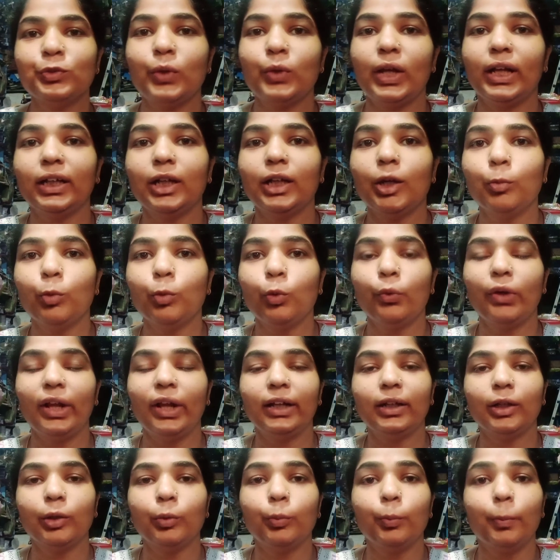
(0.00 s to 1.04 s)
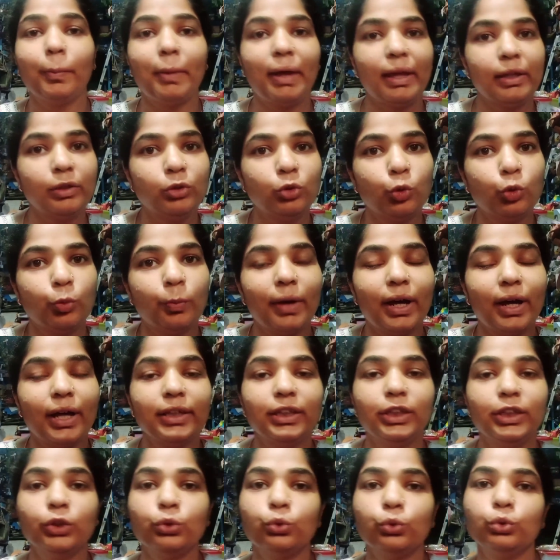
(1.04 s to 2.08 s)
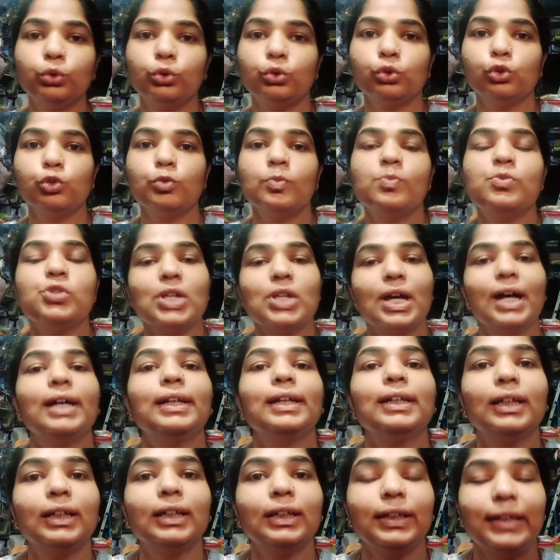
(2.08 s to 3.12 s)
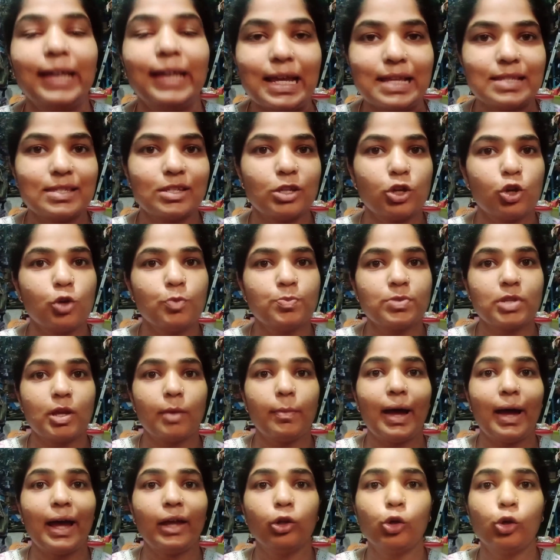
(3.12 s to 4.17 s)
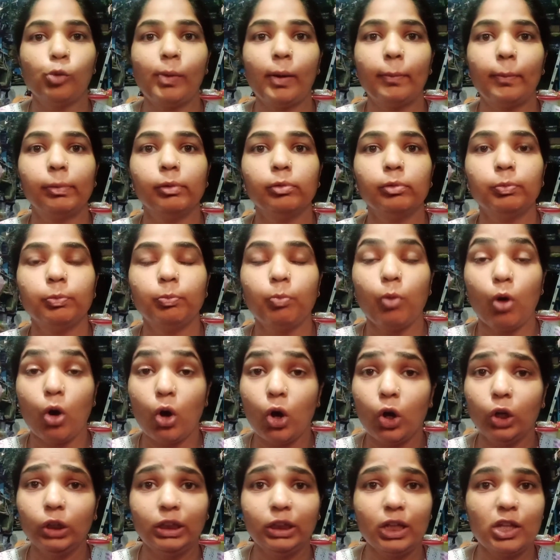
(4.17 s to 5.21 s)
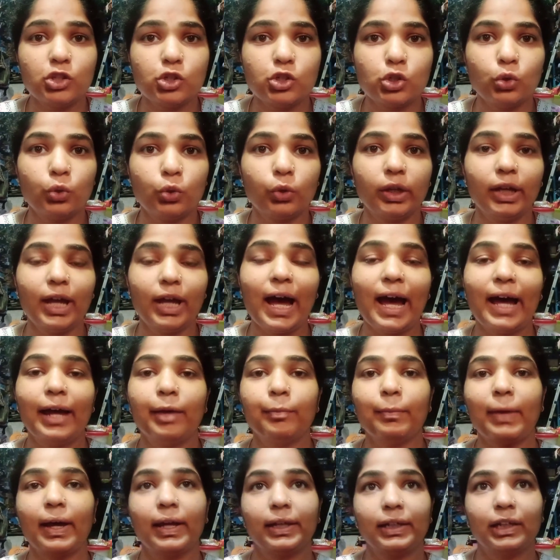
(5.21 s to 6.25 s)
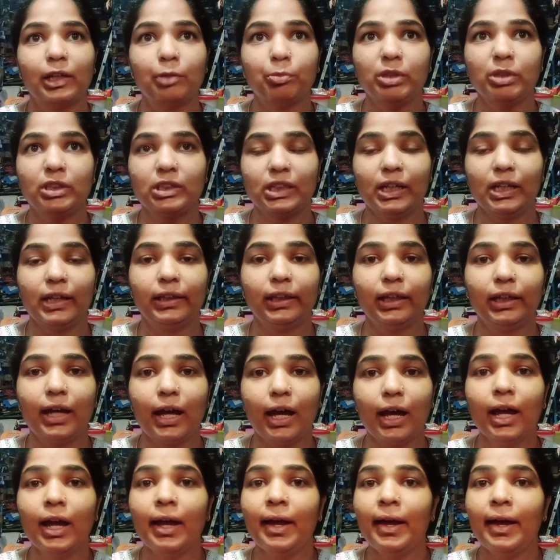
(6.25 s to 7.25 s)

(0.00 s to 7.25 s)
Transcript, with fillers: वेलकम वेलकम बैक टू माय यूट्यूब चैनल कैसे हो सब आई होप आप बहुत अच्छे हो गए हाई माई नेम इज़ लतिका